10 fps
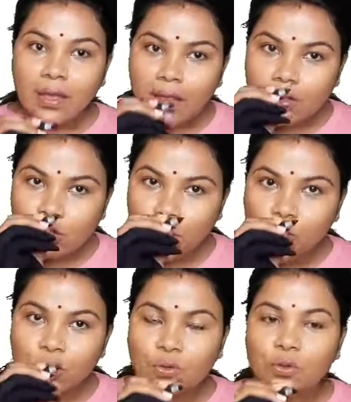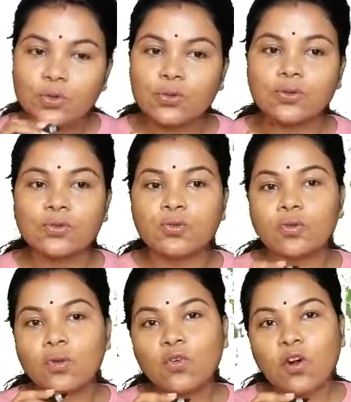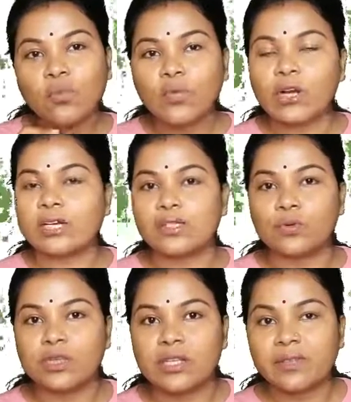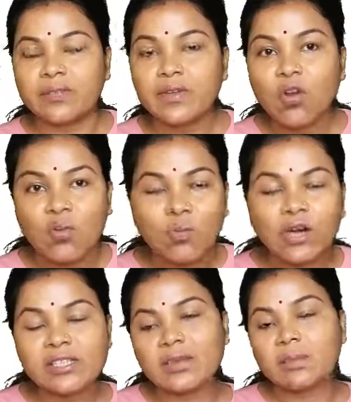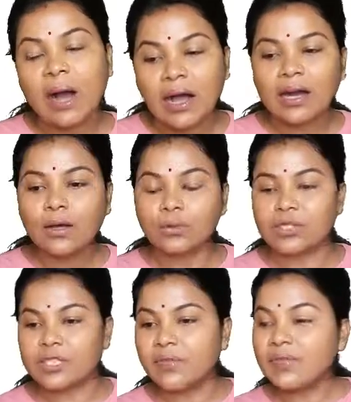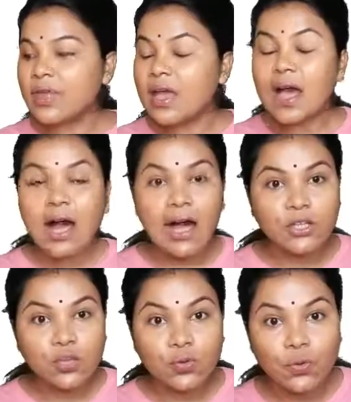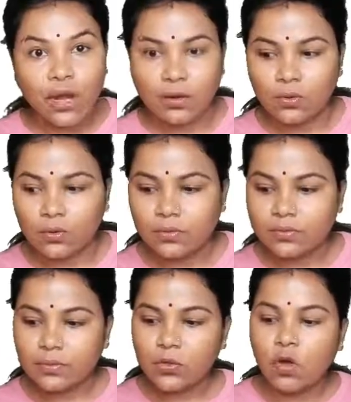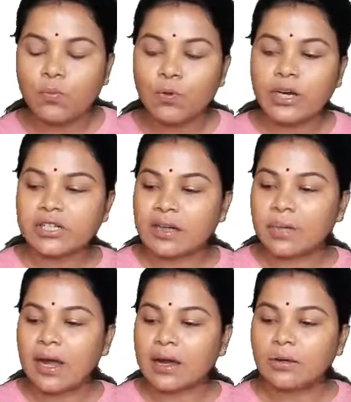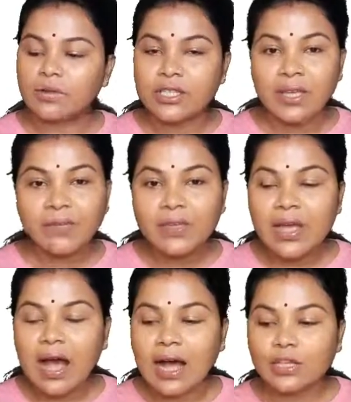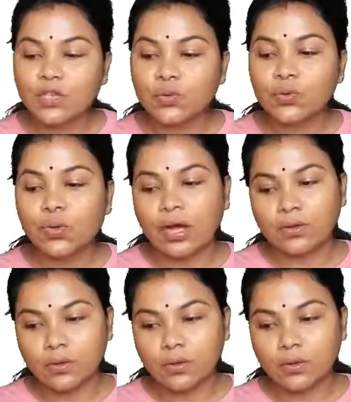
ছোট ছোট ছোট ছোট কম্পোনেন্টস রয়েছে কম্পোনেন্টসের বাংলা হচ্ছে আচরণাঙ্গ কম্পোনেন্টসের বাংলা হচ্ছে আচরণাঙ্গ